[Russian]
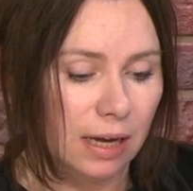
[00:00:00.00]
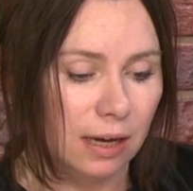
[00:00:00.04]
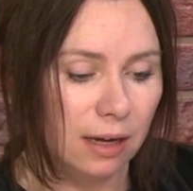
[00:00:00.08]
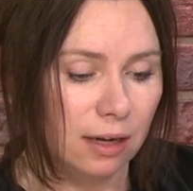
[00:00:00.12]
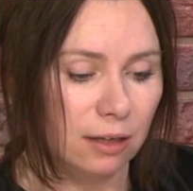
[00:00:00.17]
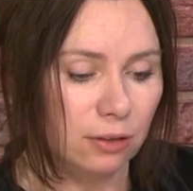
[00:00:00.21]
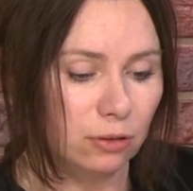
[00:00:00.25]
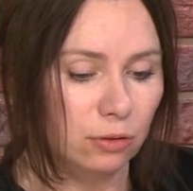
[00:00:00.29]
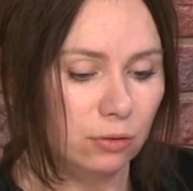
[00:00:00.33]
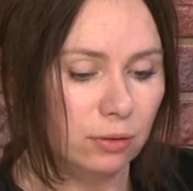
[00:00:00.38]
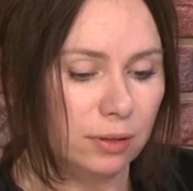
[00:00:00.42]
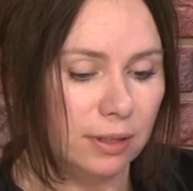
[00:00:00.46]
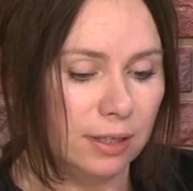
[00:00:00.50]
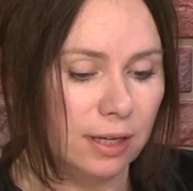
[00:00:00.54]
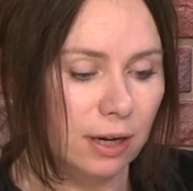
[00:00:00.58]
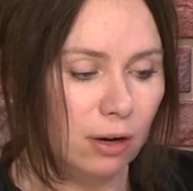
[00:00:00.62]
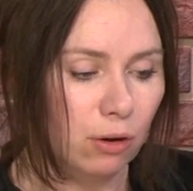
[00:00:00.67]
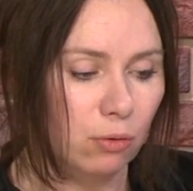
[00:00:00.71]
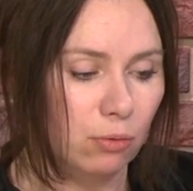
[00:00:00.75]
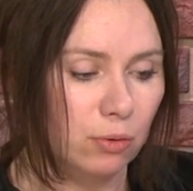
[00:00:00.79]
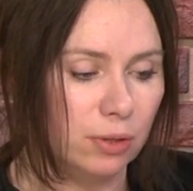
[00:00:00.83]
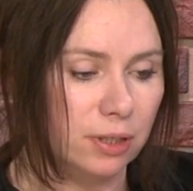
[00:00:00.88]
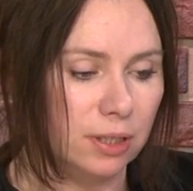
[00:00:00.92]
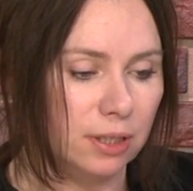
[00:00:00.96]
как только
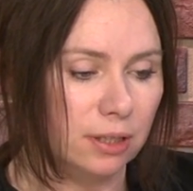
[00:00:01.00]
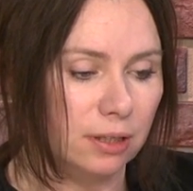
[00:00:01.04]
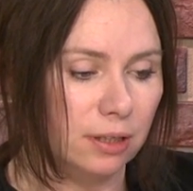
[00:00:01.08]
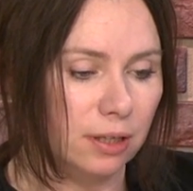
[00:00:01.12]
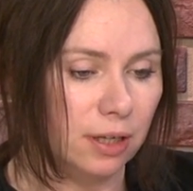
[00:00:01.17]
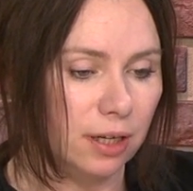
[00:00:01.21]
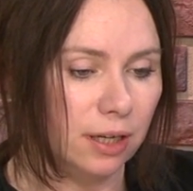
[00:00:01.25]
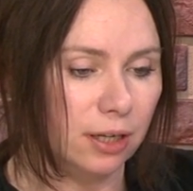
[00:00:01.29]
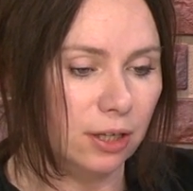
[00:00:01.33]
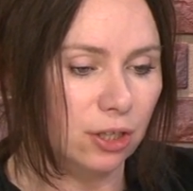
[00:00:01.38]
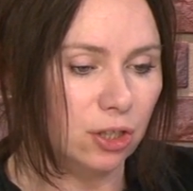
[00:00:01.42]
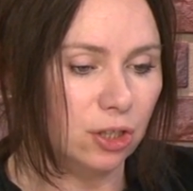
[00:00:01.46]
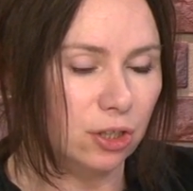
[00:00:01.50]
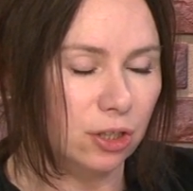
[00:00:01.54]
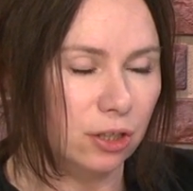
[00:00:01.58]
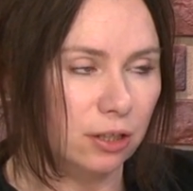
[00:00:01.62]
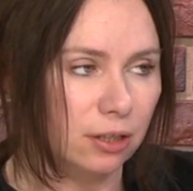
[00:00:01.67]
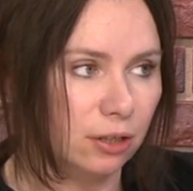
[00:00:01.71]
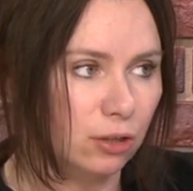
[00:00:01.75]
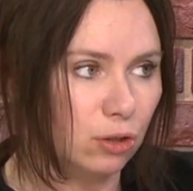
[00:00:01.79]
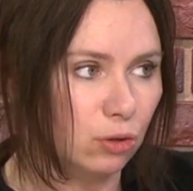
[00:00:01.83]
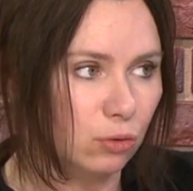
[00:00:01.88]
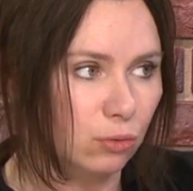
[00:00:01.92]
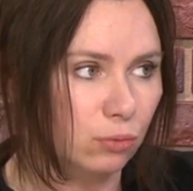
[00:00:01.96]
доходит речь
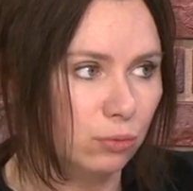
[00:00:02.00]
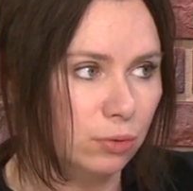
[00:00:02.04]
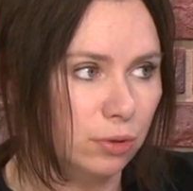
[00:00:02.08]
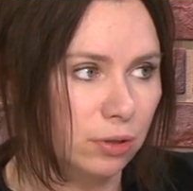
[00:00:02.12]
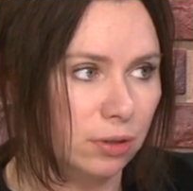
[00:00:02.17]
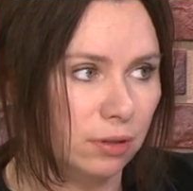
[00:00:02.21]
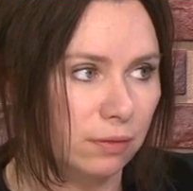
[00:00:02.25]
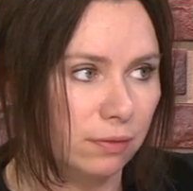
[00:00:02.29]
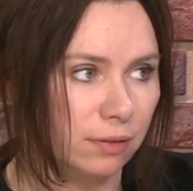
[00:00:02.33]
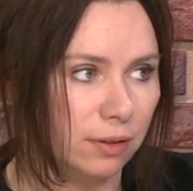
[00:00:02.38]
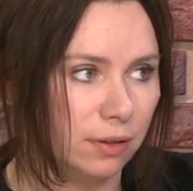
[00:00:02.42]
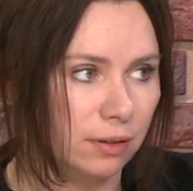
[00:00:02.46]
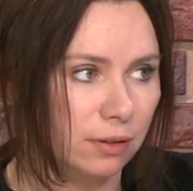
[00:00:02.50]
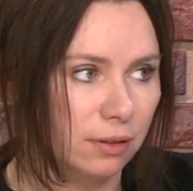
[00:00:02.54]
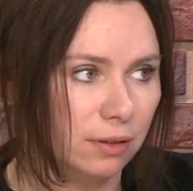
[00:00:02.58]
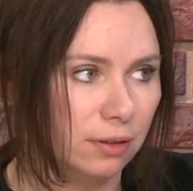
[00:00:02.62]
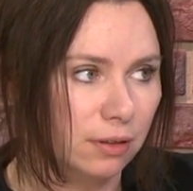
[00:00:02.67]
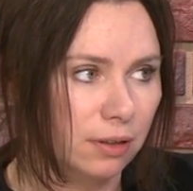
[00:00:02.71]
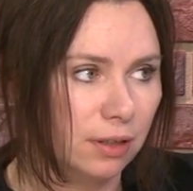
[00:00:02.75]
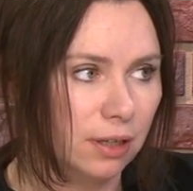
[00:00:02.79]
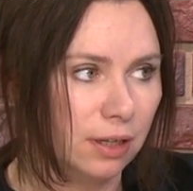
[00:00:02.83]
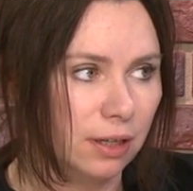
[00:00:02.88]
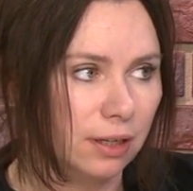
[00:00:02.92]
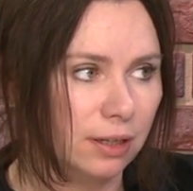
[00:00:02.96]
до искусства,
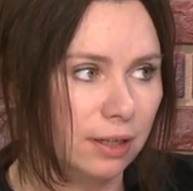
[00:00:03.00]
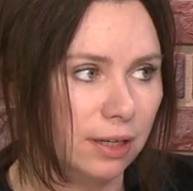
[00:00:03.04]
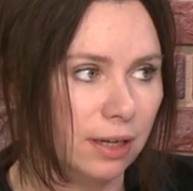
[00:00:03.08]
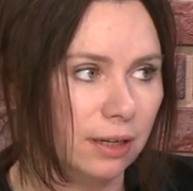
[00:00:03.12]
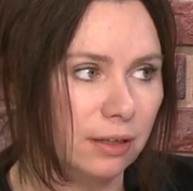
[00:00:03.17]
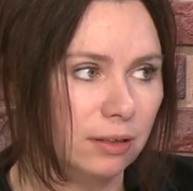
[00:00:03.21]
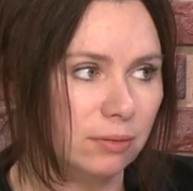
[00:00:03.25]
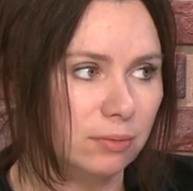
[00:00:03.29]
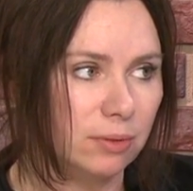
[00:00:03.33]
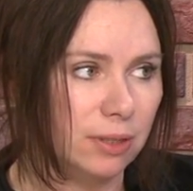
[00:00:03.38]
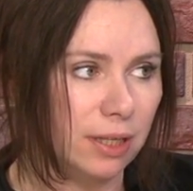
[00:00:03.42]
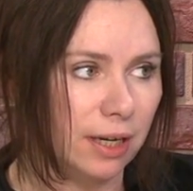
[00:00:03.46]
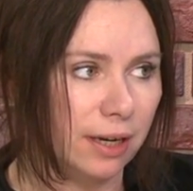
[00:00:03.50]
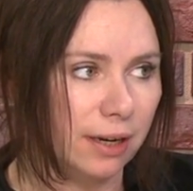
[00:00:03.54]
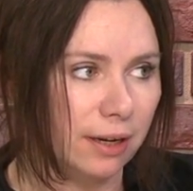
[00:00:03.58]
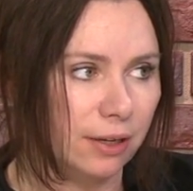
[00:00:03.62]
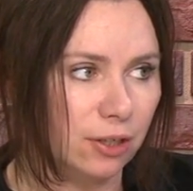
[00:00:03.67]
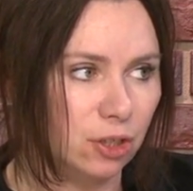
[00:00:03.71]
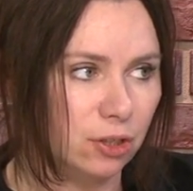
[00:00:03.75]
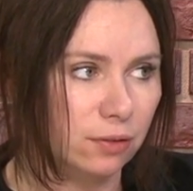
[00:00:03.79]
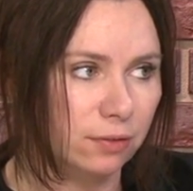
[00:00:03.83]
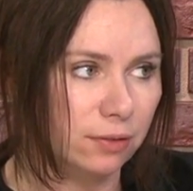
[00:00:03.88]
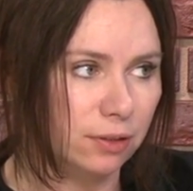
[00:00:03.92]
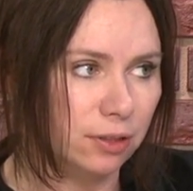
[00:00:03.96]
на этом
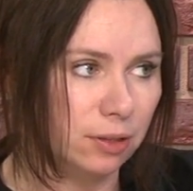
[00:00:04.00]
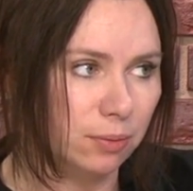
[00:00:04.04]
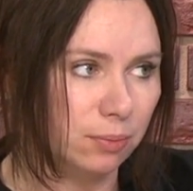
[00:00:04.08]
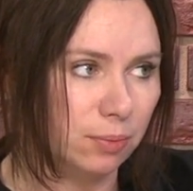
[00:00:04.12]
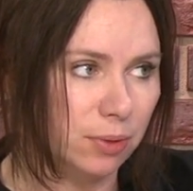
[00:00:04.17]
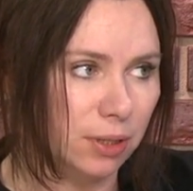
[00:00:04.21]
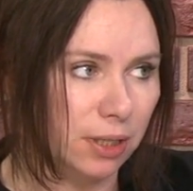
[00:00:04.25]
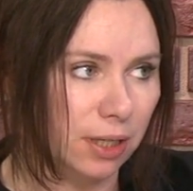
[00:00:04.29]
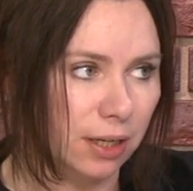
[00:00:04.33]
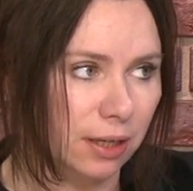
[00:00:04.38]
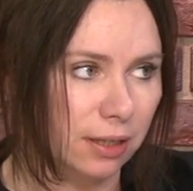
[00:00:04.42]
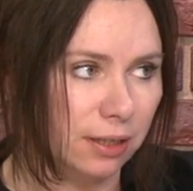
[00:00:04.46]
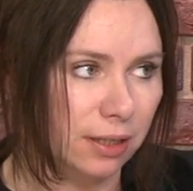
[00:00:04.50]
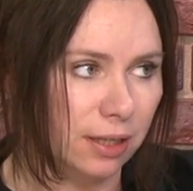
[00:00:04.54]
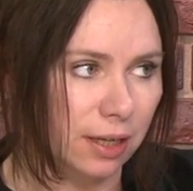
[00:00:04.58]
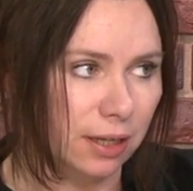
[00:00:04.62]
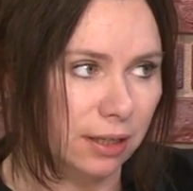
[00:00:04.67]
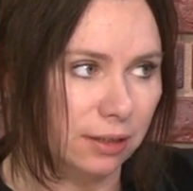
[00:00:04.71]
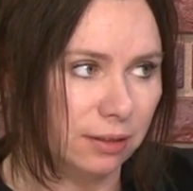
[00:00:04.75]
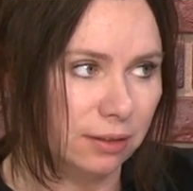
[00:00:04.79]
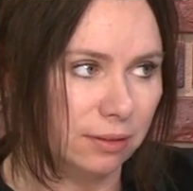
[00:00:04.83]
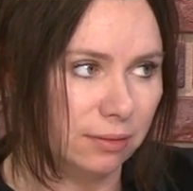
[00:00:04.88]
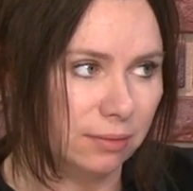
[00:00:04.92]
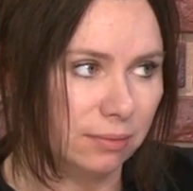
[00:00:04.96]
заканчивается
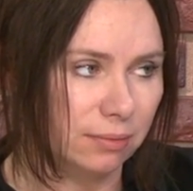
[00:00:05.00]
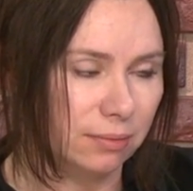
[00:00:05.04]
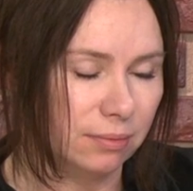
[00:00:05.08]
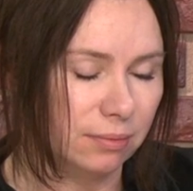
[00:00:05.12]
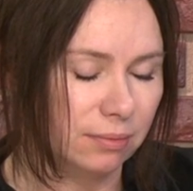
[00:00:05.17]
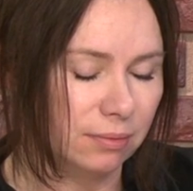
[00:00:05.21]
психоанализ.